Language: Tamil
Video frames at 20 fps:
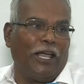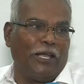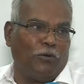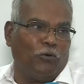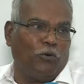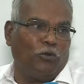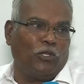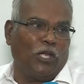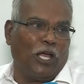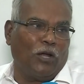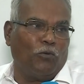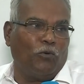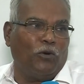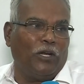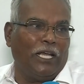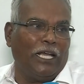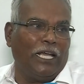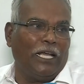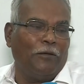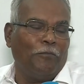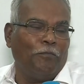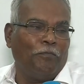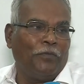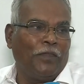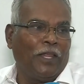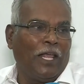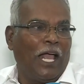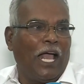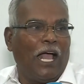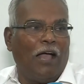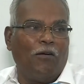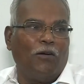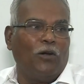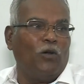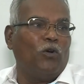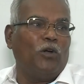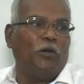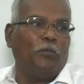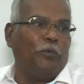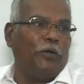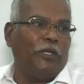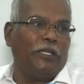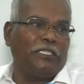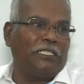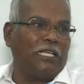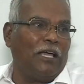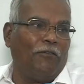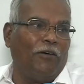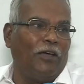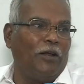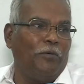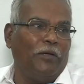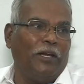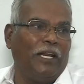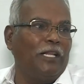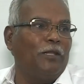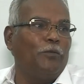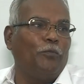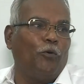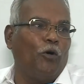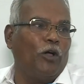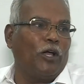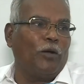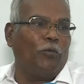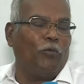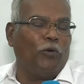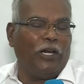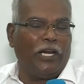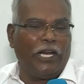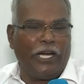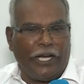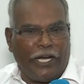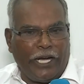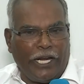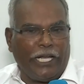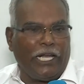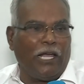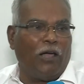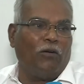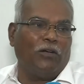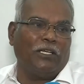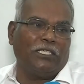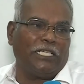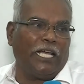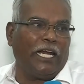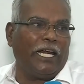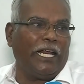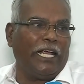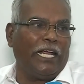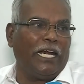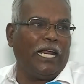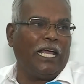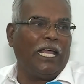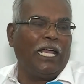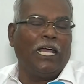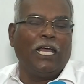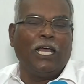வாங்கி கொடுத்தா கூட அவங்கள ஒன்றும் பெருசாக வறுமையிலேருந்து போக்க முடியல இன்றைக்கி அவங்க சென்னையில்